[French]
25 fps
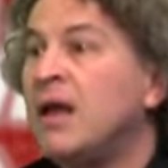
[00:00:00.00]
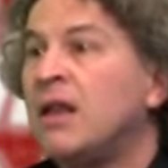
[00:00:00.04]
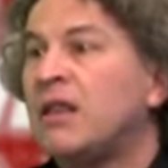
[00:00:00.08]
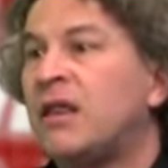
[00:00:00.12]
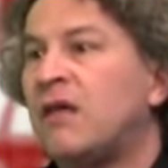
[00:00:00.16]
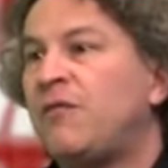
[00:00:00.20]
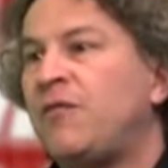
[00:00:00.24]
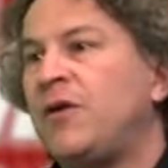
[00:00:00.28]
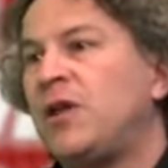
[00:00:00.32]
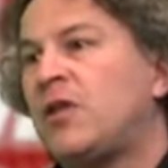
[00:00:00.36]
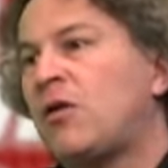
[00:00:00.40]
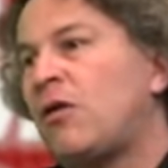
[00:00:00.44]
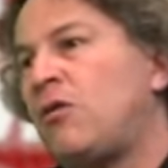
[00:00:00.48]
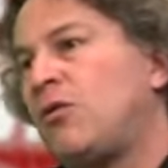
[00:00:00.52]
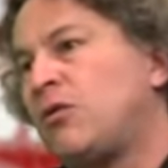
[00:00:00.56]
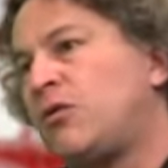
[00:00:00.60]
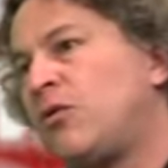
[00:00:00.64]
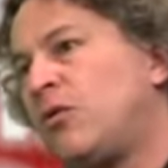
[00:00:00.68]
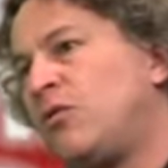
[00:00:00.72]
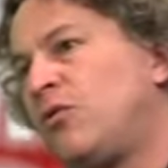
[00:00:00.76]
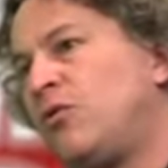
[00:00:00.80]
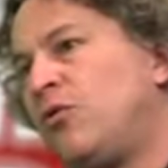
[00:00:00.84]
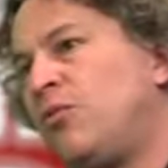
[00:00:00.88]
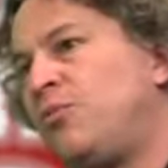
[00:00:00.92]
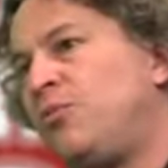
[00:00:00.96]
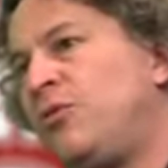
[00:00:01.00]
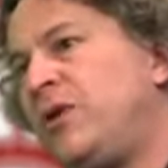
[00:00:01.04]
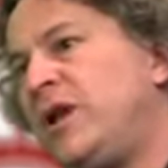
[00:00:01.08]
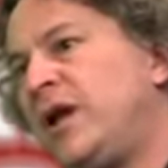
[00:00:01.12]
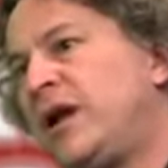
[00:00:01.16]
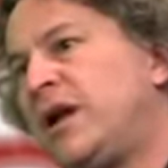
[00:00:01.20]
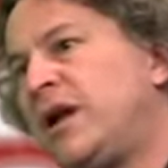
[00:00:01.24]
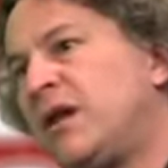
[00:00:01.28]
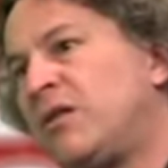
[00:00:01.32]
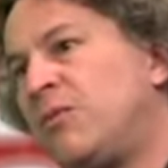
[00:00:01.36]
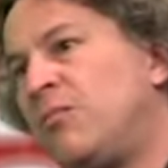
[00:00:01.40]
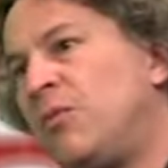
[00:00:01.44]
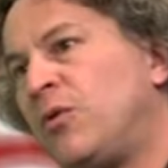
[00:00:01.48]
Ça fait 30 ans depuis
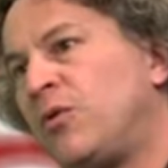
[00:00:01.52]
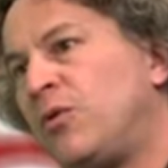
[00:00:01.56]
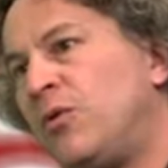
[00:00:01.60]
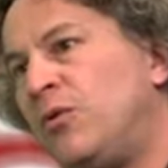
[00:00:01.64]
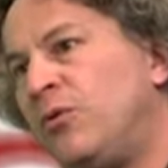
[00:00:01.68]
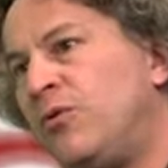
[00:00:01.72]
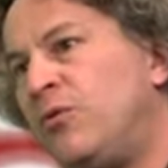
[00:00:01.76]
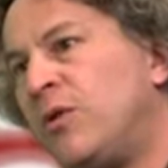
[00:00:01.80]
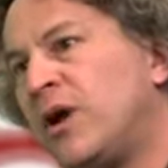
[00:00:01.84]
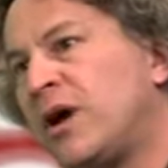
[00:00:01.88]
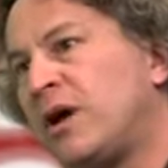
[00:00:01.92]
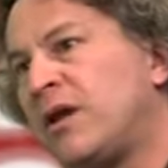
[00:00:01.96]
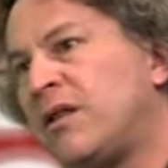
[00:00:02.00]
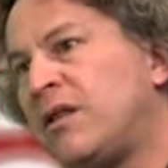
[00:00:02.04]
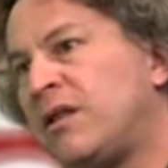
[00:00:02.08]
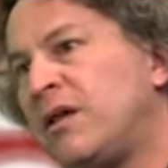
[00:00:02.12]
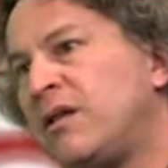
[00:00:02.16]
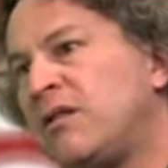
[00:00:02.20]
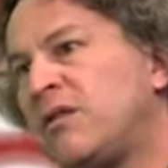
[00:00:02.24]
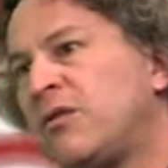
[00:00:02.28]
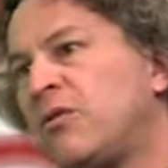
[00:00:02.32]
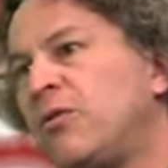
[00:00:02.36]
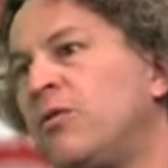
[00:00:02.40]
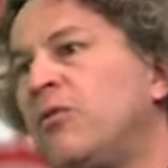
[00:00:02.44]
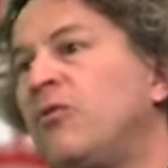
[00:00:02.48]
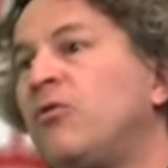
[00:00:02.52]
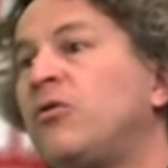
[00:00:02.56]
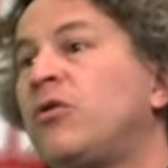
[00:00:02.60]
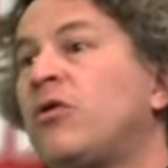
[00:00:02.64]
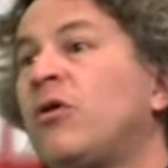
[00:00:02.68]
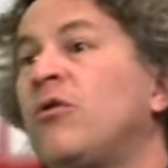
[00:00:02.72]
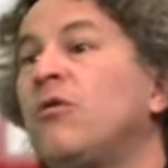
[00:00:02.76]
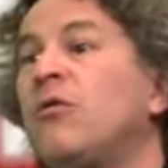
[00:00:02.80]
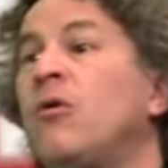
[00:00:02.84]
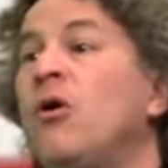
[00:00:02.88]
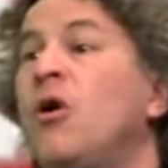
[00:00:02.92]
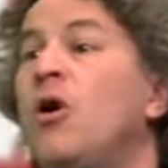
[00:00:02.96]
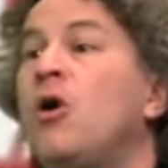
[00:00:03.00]
l'éclatement de l'URSS que
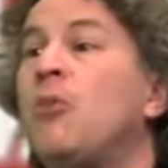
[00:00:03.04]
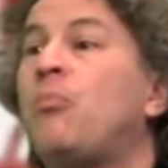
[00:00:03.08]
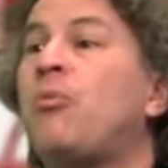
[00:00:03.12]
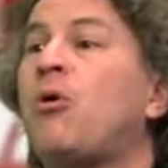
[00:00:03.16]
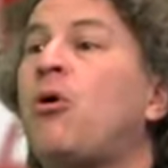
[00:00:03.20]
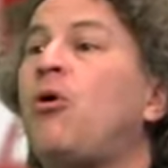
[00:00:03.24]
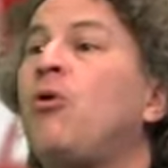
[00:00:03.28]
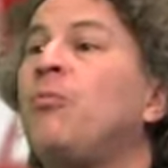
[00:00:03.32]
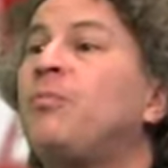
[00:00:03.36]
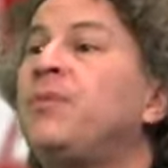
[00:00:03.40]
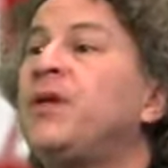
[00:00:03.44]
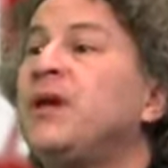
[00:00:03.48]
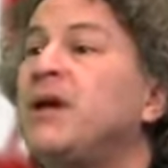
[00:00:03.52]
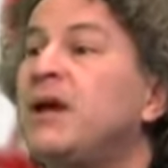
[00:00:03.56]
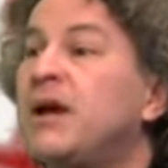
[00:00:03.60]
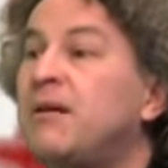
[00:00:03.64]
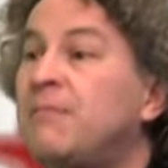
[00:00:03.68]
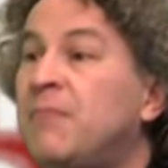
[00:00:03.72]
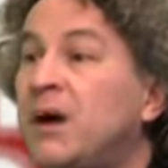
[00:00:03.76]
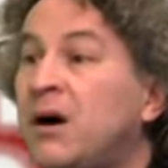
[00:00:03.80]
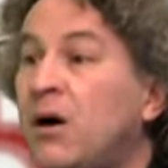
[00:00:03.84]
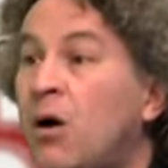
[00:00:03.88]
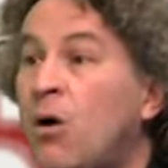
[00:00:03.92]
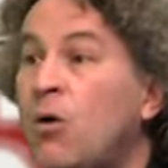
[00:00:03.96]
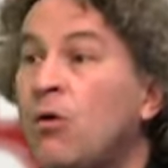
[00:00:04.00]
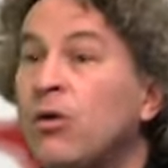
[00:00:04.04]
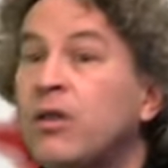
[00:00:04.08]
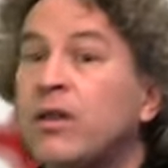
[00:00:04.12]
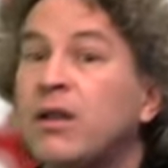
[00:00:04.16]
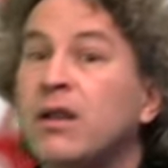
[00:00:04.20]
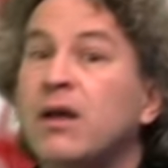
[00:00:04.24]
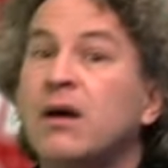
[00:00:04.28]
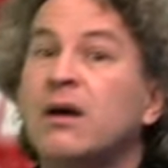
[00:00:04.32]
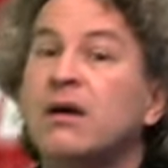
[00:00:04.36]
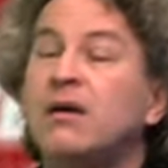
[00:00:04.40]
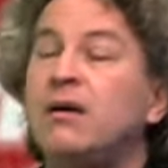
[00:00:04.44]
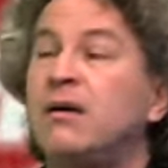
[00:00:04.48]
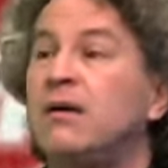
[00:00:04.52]
l'OTAN prend pied là-bas,
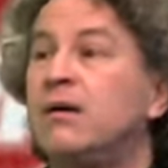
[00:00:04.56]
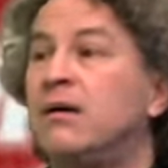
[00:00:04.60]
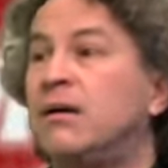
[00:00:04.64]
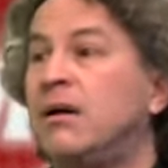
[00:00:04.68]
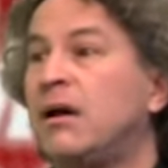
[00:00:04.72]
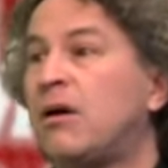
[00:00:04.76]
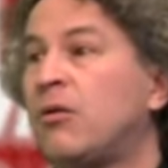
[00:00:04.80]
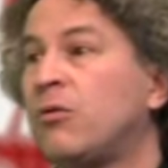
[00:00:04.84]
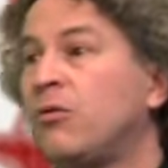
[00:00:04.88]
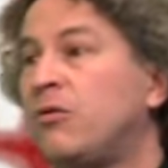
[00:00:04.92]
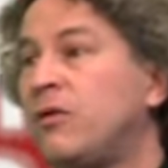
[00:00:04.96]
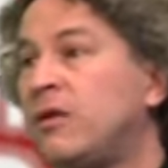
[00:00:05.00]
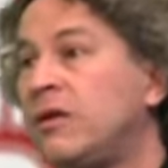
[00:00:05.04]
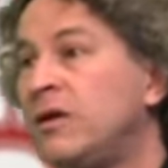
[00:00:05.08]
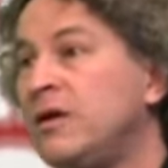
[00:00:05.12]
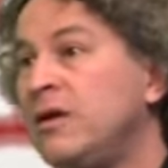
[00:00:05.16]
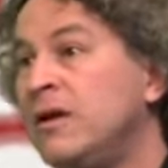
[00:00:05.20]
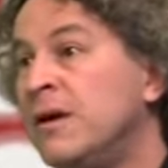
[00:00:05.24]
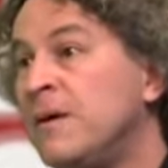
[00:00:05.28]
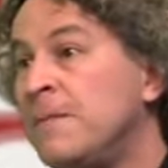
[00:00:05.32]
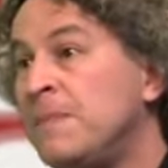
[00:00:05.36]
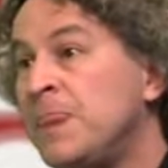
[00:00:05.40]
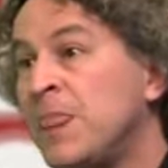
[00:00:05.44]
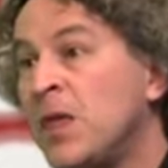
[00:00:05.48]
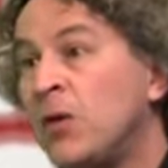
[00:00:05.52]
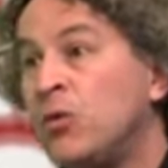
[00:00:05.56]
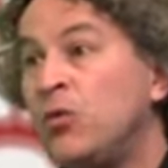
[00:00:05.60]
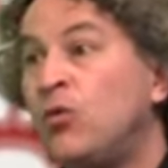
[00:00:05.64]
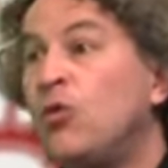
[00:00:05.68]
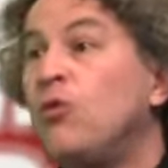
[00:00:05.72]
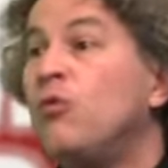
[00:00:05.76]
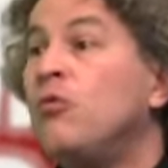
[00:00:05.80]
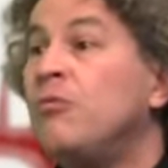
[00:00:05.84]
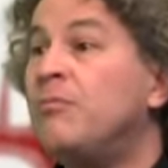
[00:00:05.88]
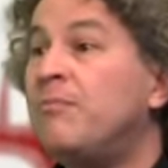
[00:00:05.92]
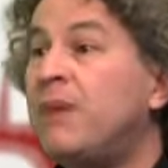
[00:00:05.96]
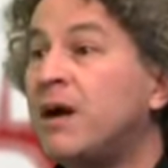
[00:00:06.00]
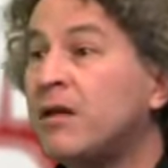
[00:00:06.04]
encercle la Russie
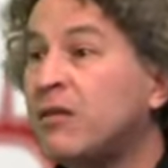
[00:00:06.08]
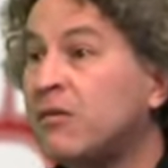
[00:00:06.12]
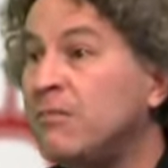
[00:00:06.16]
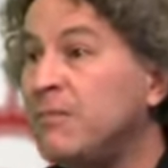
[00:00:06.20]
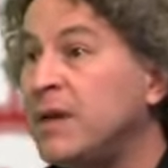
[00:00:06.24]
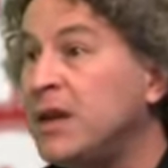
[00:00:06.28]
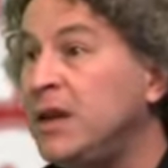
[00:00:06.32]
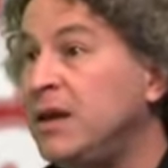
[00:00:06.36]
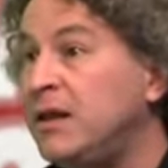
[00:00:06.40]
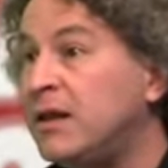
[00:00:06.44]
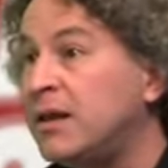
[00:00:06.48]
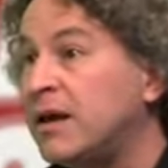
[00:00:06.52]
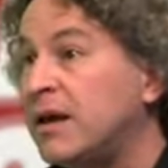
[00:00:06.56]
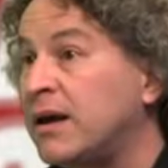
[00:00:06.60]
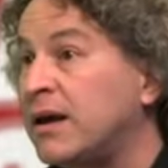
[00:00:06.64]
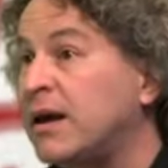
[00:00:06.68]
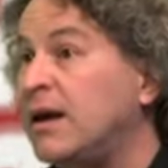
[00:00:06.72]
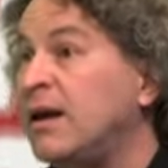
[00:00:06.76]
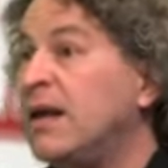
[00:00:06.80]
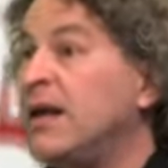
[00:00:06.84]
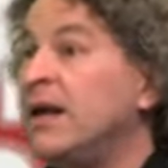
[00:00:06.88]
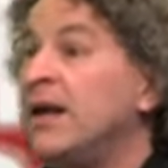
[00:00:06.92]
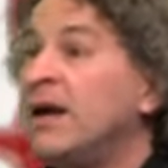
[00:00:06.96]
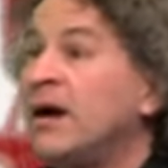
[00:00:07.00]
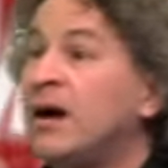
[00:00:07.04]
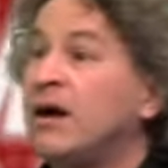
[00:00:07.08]
de bases militaires.